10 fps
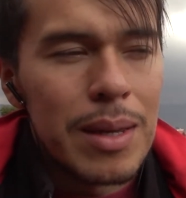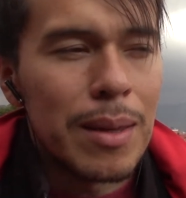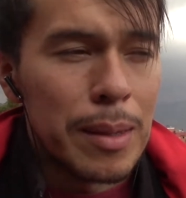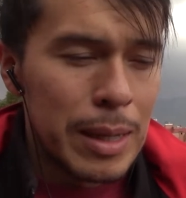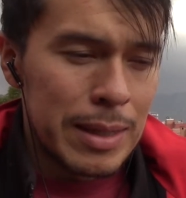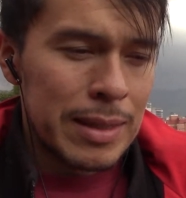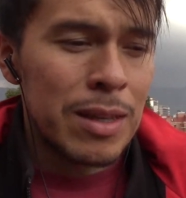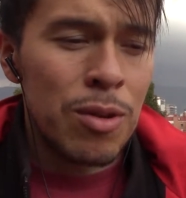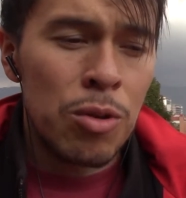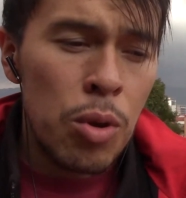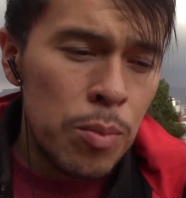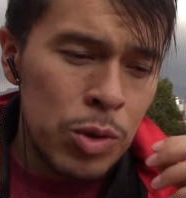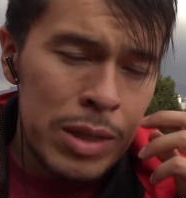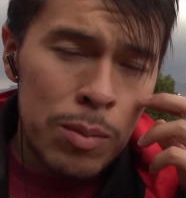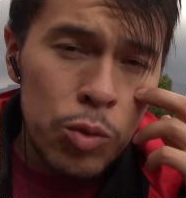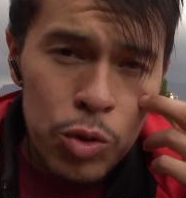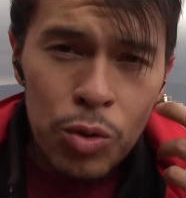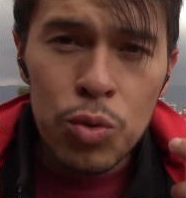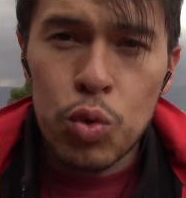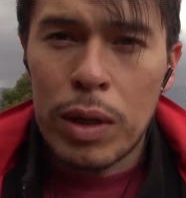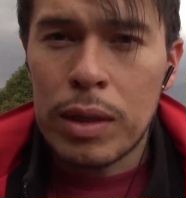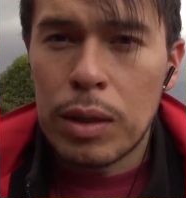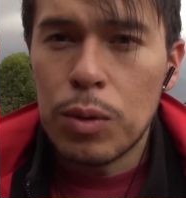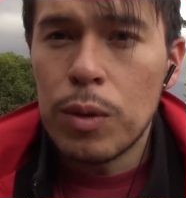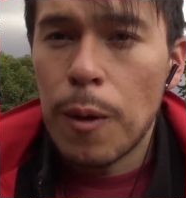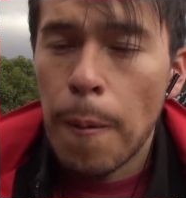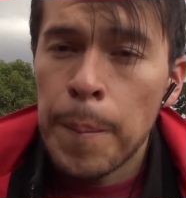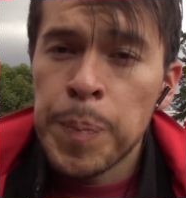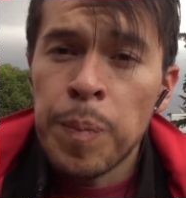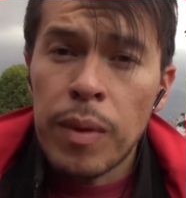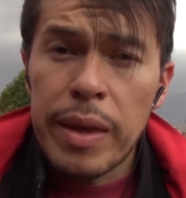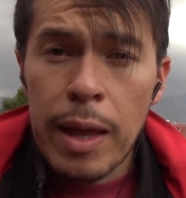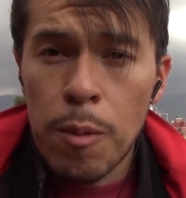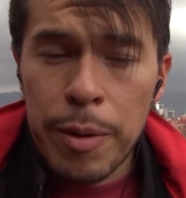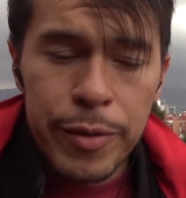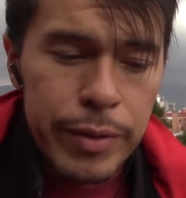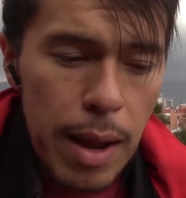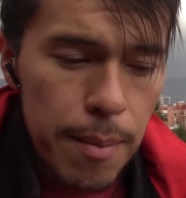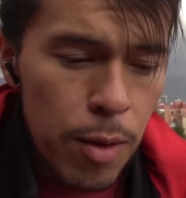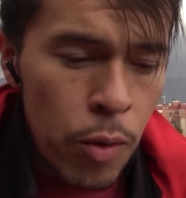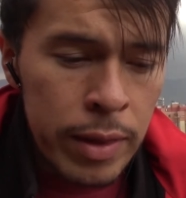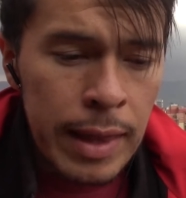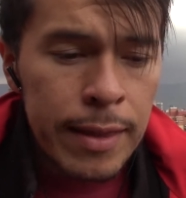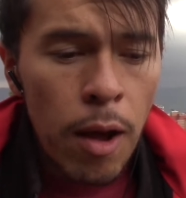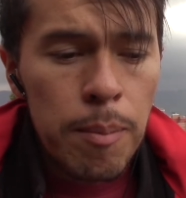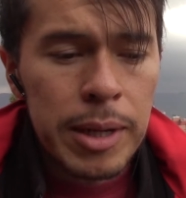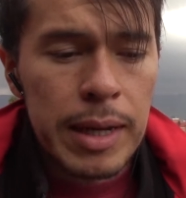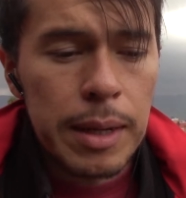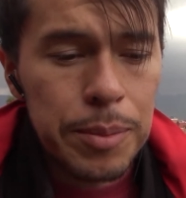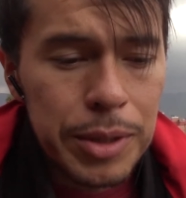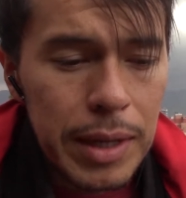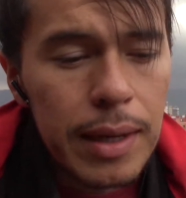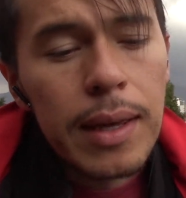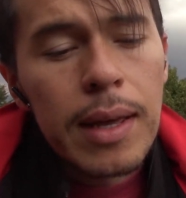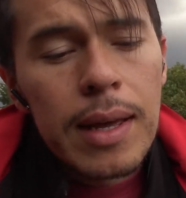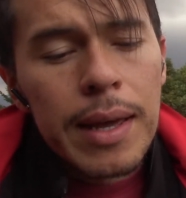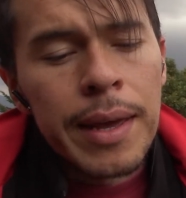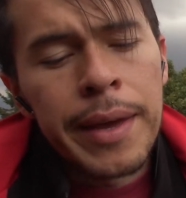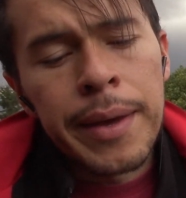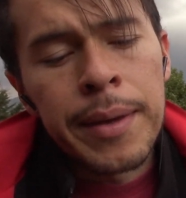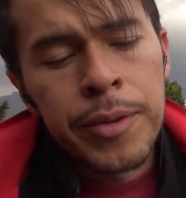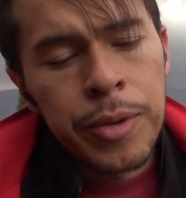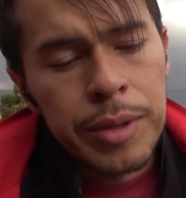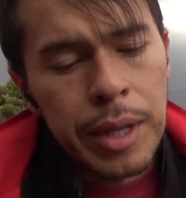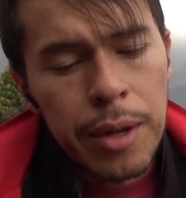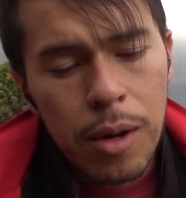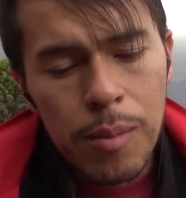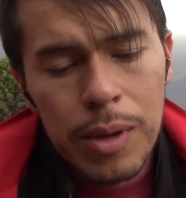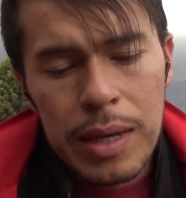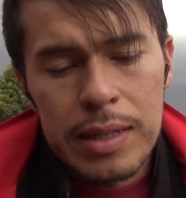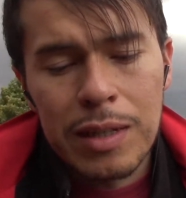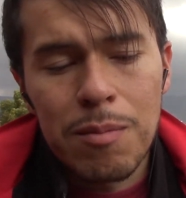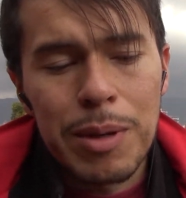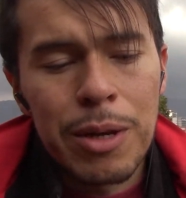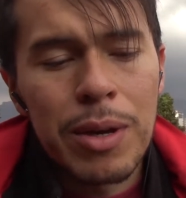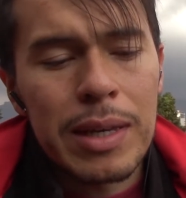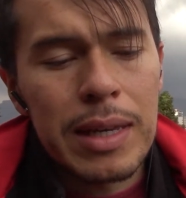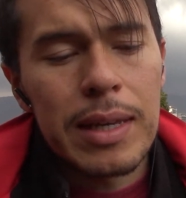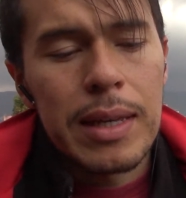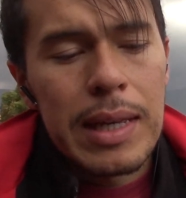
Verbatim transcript: Y este señor lo demuestra mucho con su actitud. Y en lo personal lo he intentado aplicar porque eh, yo he tenido como que ese complejo de que